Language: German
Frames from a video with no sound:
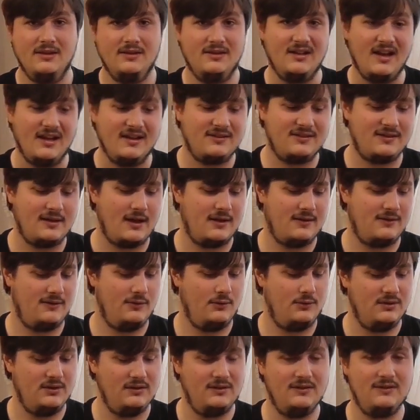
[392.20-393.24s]
Die letzte
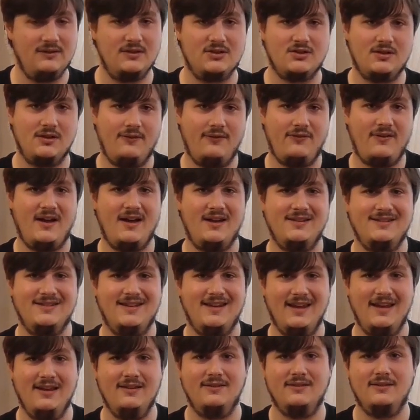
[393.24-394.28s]
Aktion, die dieses Schiff hat,
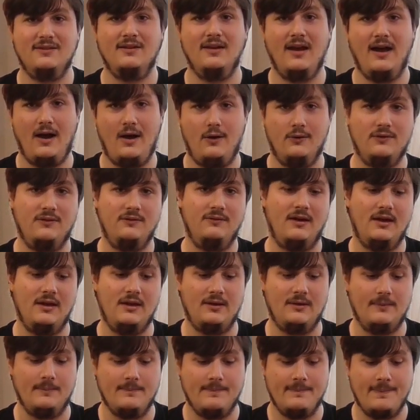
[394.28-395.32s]
ist
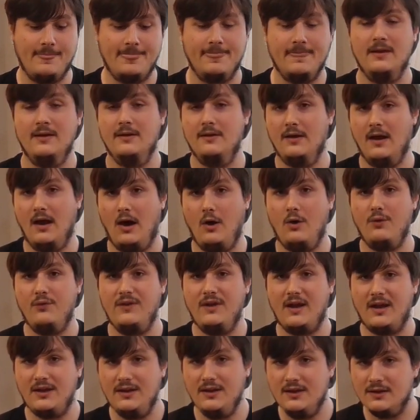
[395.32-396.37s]
Ausweichen. Auch
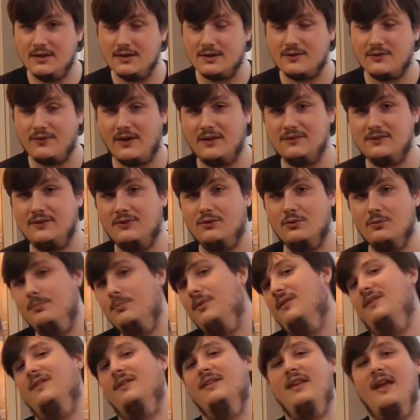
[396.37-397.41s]
wieder hier quasi so ein
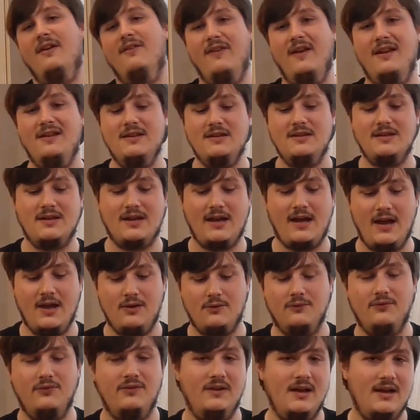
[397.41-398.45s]
bisschen der Wendigkeit
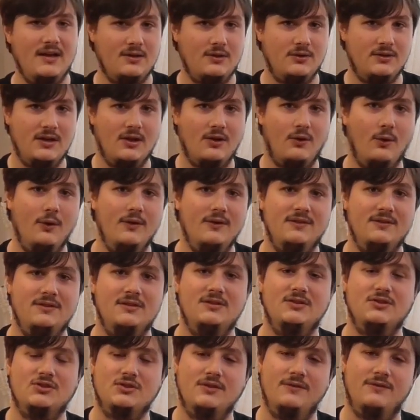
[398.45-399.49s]
und vielleicht auch der Größe
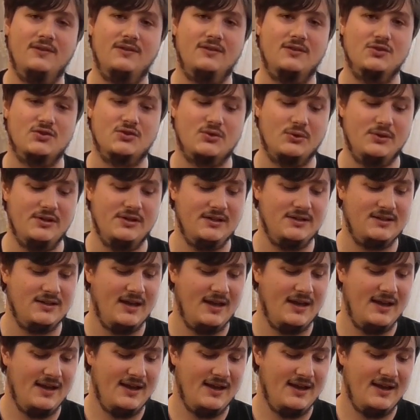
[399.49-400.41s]
dieses Schiffes geschuldet,